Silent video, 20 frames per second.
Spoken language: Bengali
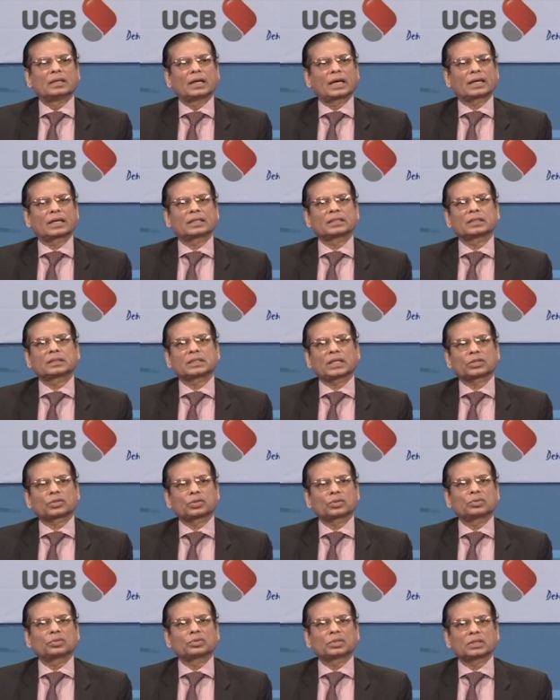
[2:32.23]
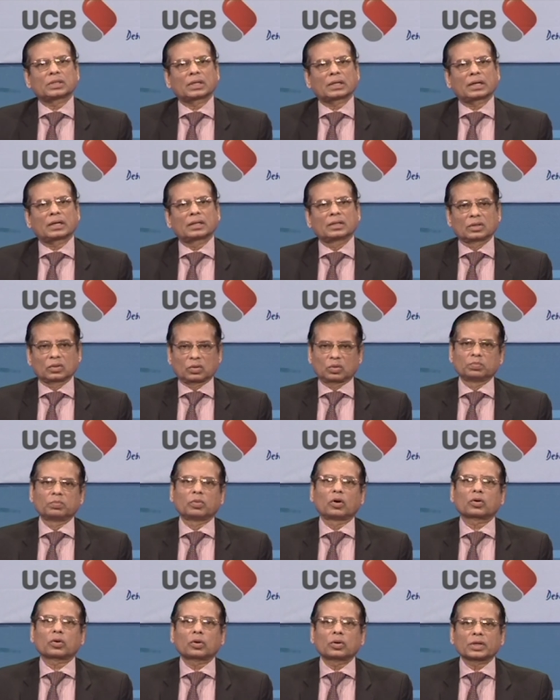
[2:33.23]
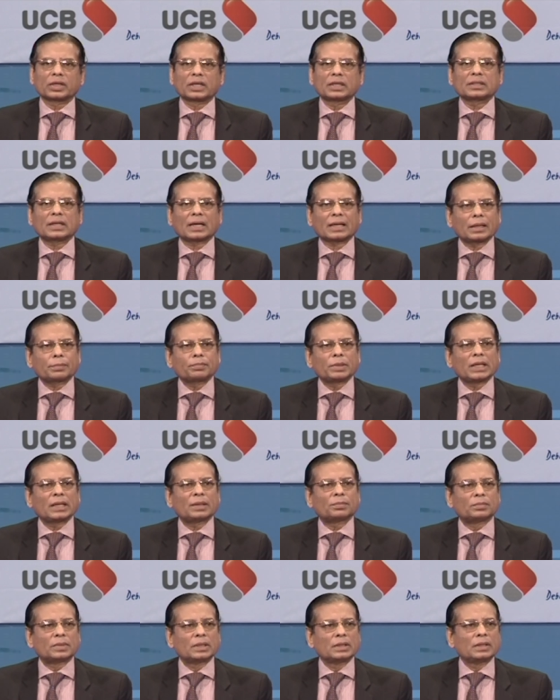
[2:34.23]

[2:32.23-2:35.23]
এক হাজার চারশো কোটি টাকা খুব বড় অঙ্কের টাকা পেলাম